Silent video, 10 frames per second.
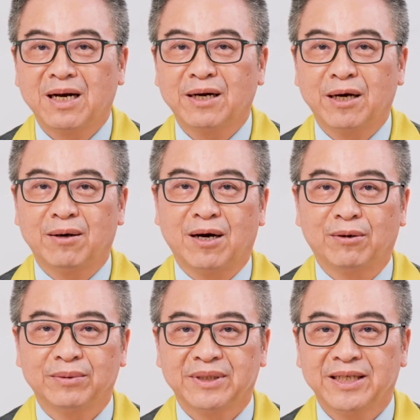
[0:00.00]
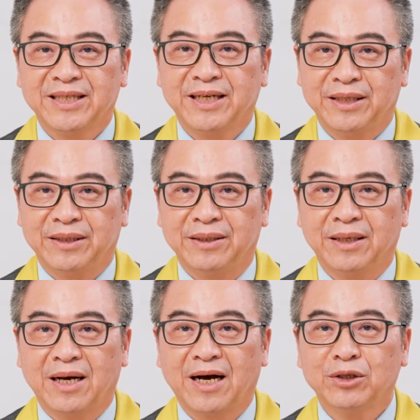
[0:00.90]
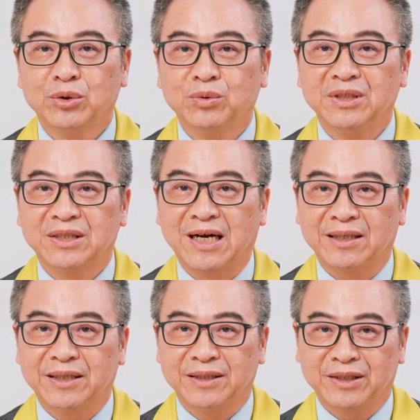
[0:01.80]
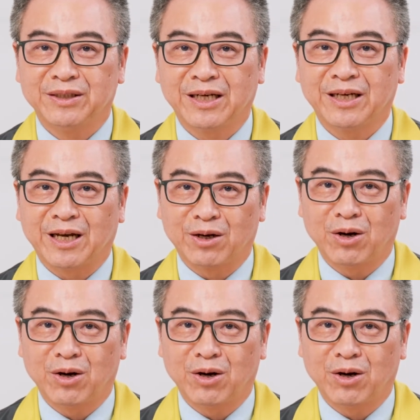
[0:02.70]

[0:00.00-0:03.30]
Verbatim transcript: 假了后，提醒你爱注意家己的身体健